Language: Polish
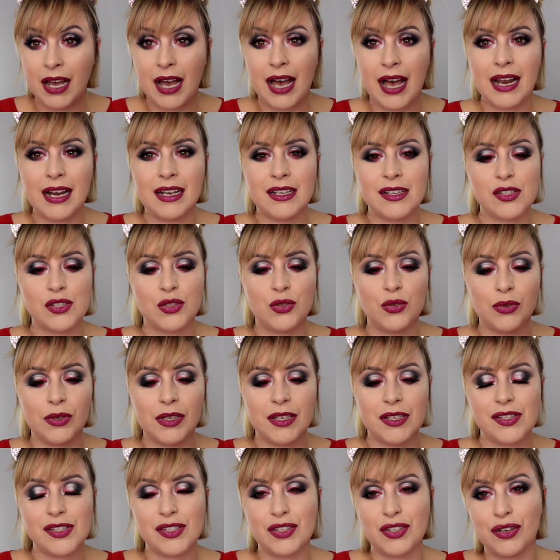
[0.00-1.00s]
ale z
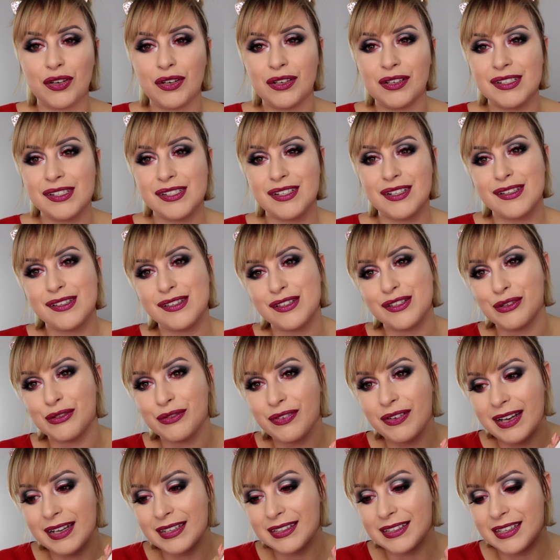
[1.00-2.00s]
drugiej strony
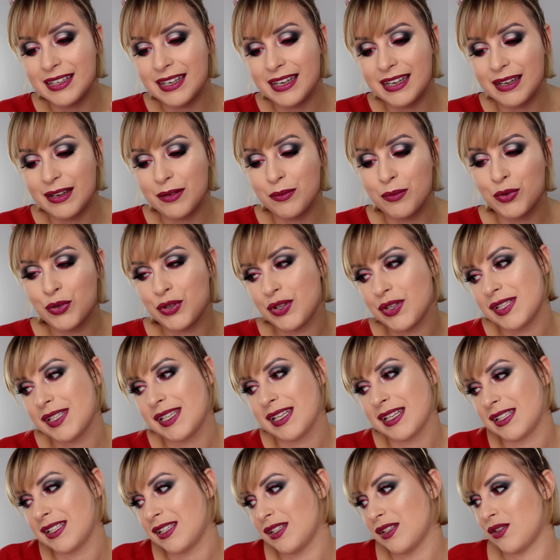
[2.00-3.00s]
zdecydowanie moje
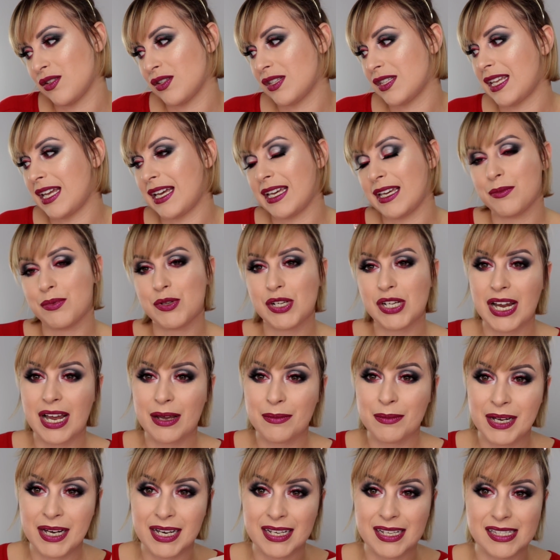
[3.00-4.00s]
serce zostaje przy
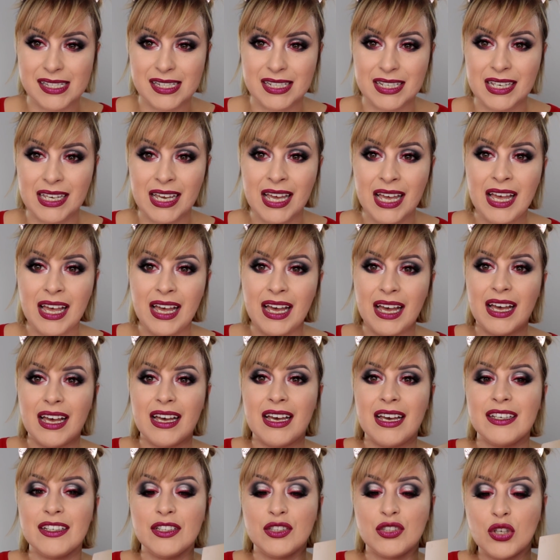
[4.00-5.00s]
Amrezji
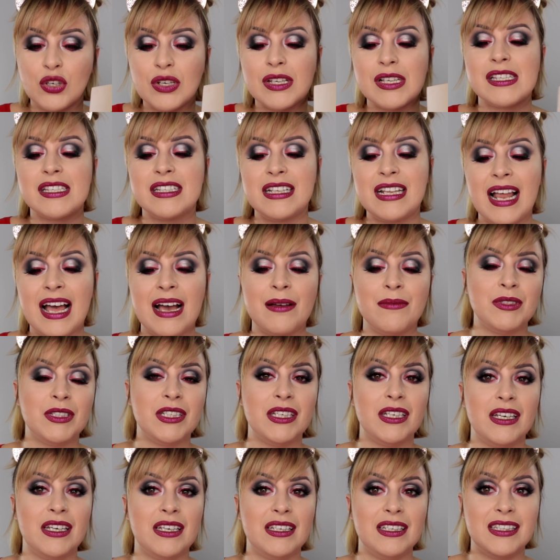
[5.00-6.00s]
e, i to jest dla
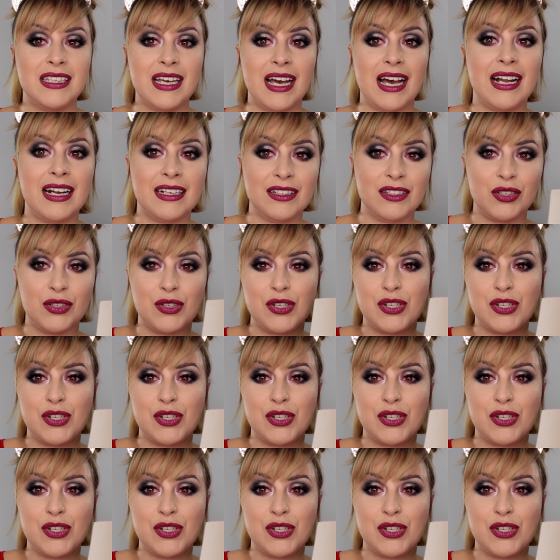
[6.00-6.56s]
mnie idealny